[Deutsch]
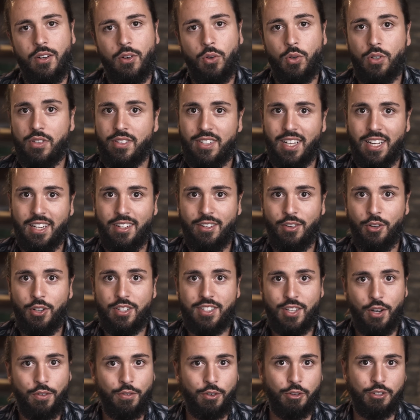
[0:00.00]
Und dann
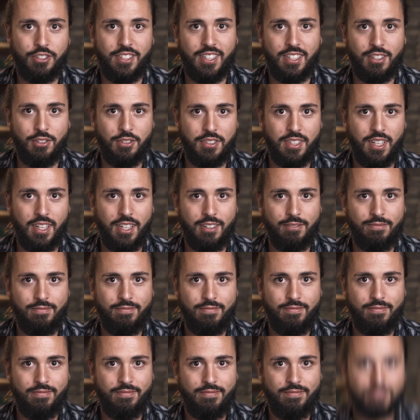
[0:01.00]
hört es auf, lustig zu sein.
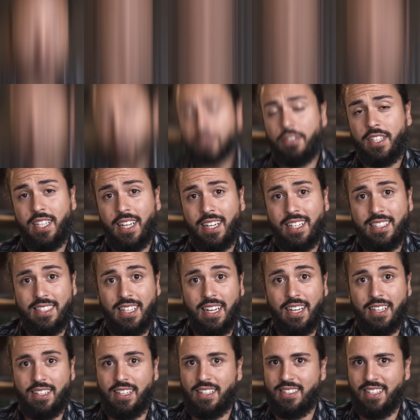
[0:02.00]
Und dann wird ja
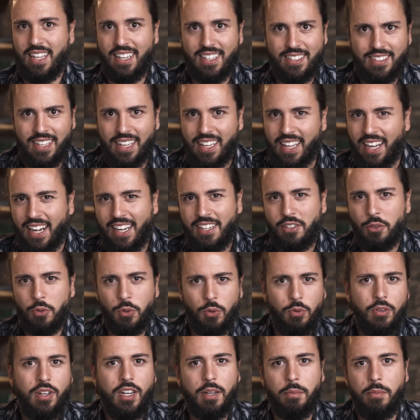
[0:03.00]
gesagt, dass LSD kalt und
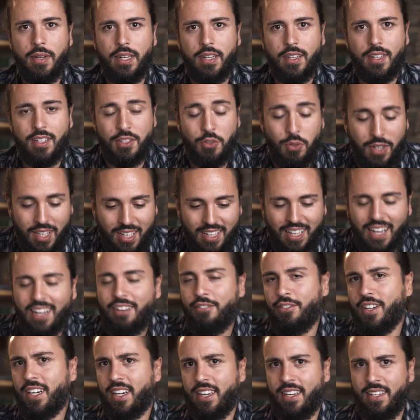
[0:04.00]
unlebendig ist und ich
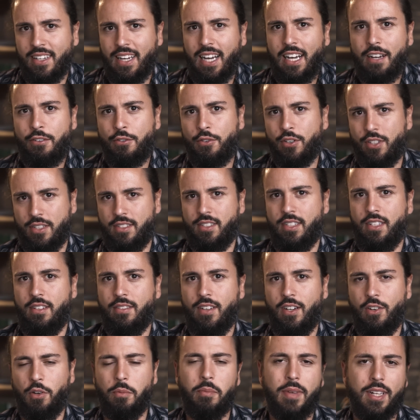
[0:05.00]
kann wirklich nachvollziehen,
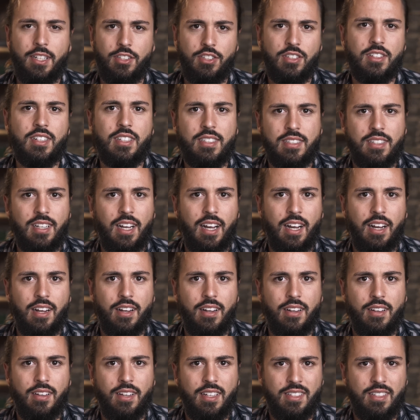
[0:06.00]
warum Menschen das sagen.